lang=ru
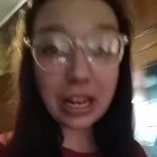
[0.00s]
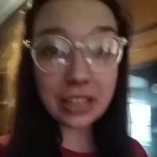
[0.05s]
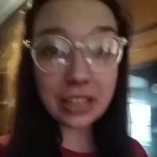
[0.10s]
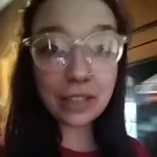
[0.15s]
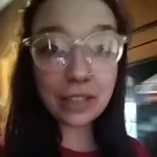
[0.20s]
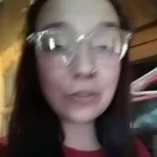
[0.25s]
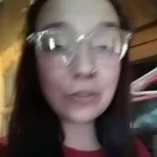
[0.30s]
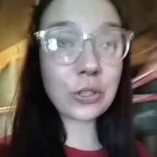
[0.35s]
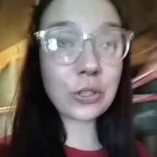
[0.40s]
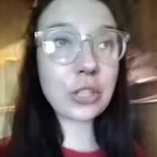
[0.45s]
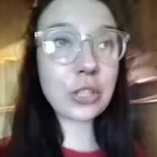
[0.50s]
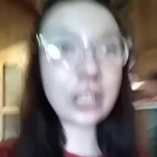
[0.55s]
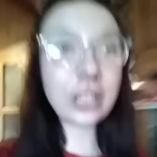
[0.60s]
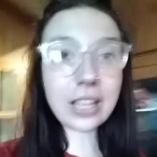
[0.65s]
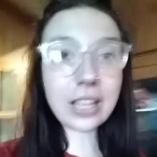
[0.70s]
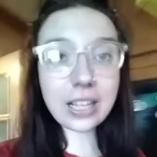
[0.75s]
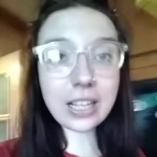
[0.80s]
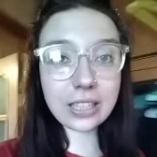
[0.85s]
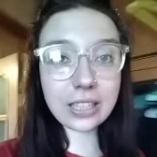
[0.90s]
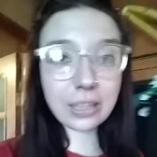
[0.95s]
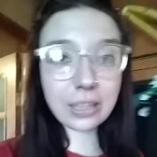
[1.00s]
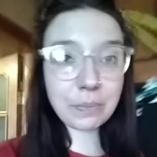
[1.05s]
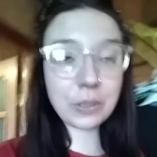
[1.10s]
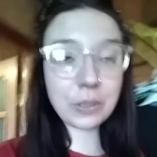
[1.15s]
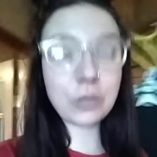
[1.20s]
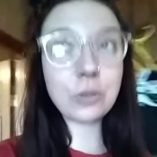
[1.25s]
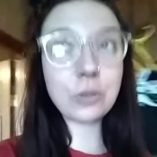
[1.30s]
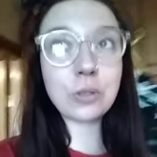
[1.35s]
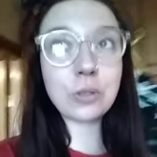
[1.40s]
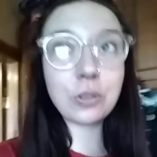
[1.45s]
я все ждала, когда
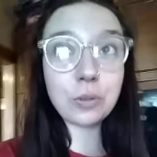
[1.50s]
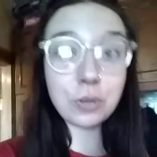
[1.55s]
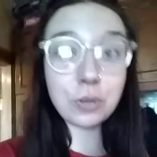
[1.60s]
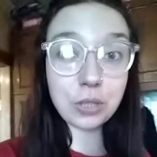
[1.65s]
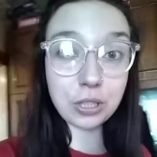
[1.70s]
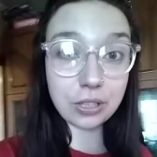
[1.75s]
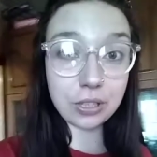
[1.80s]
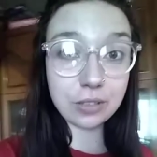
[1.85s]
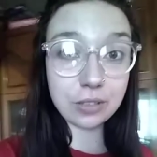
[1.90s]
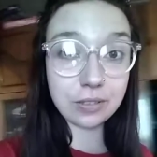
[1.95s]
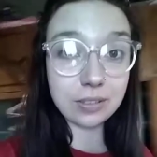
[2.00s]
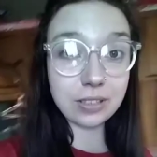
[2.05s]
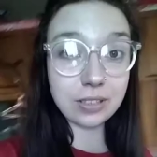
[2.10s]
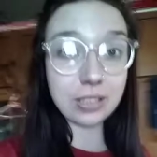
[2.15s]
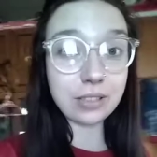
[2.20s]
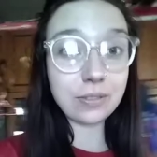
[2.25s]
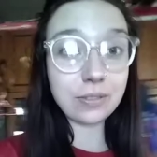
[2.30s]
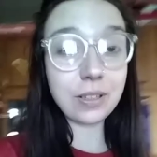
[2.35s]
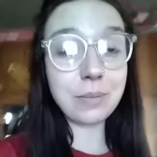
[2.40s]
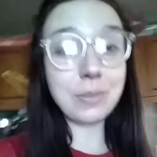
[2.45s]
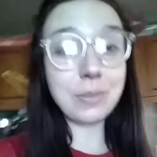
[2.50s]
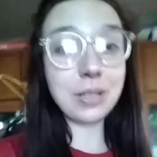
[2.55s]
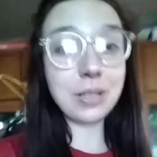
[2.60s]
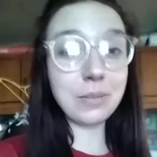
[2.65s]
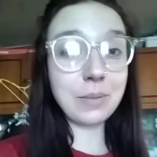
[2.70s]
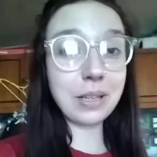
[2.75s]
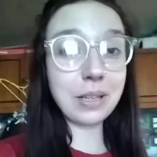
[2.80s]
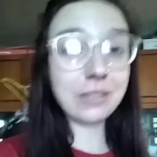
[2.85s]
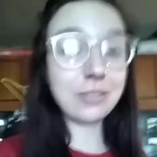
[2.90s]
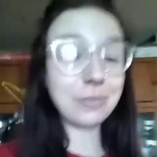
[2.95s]
придет ежик со своими
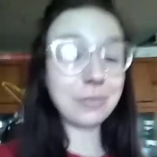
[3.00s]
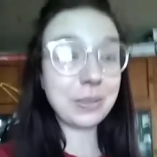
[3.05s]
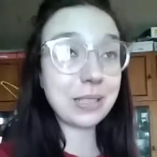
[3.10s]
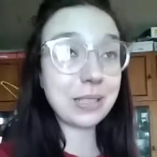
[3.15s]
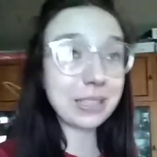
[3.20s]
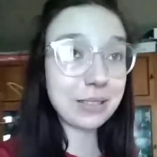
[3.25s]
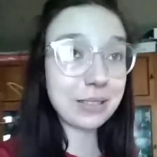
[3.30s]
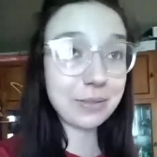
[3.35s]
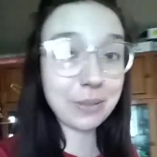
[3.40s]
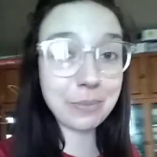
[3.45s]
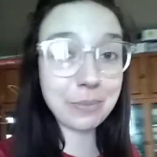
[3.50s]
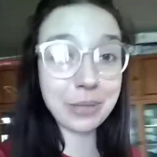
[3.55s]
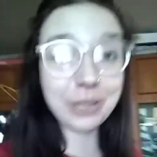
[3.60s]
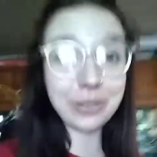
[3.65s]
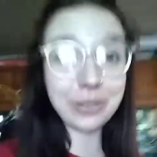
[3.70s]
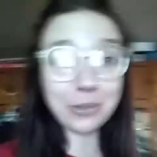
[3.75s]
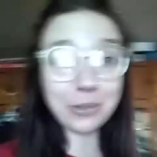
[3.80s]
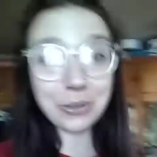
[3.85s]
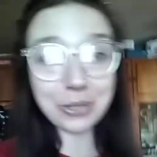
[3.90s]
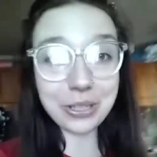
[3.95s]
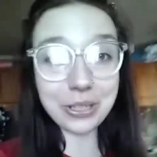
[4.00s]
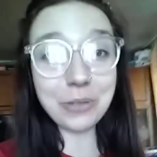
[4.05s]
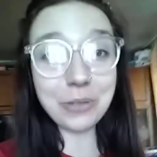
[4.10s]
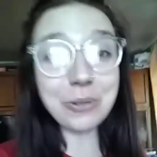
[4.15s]
ребятами, со своими еж...